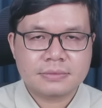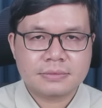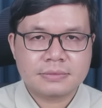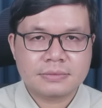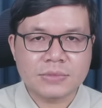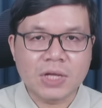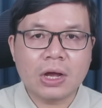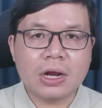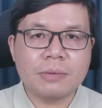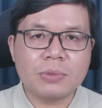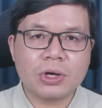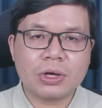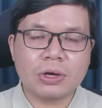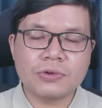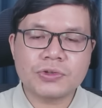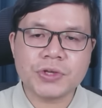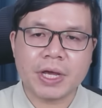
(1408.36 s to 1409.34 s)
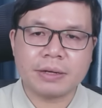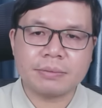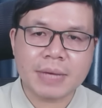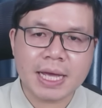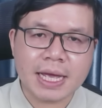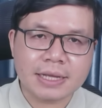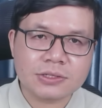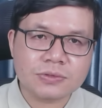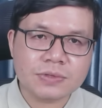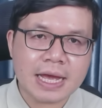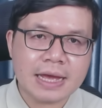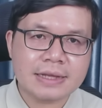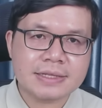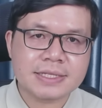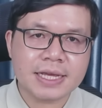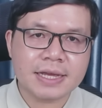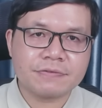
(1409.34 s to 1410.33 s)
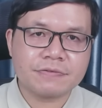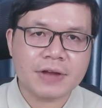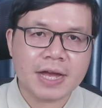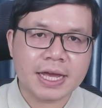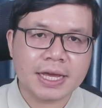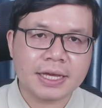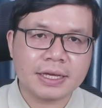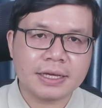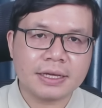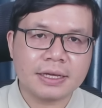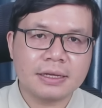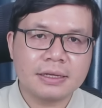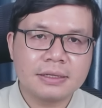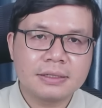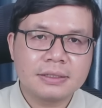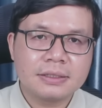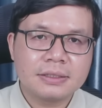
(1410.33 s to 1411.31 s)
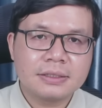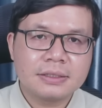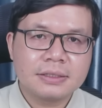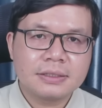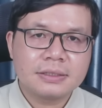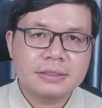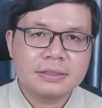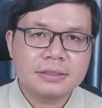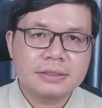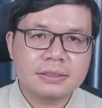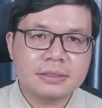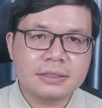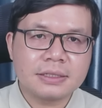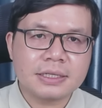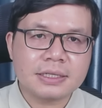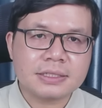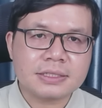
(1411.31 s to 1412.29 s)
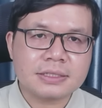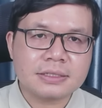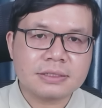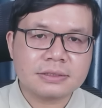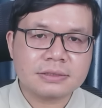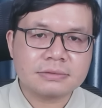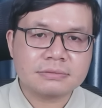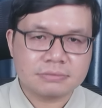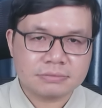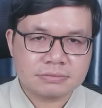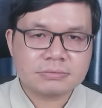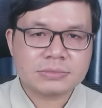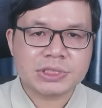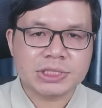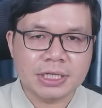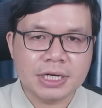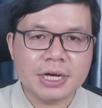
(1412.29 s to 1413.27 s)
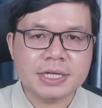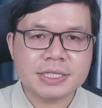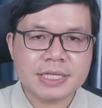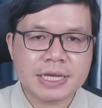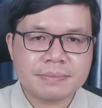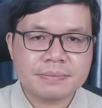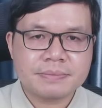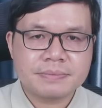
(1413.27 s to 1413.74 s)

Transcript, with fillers: Đó là một câu chuyện mà chúng ta sẽ phải uh, chờ đợi xem.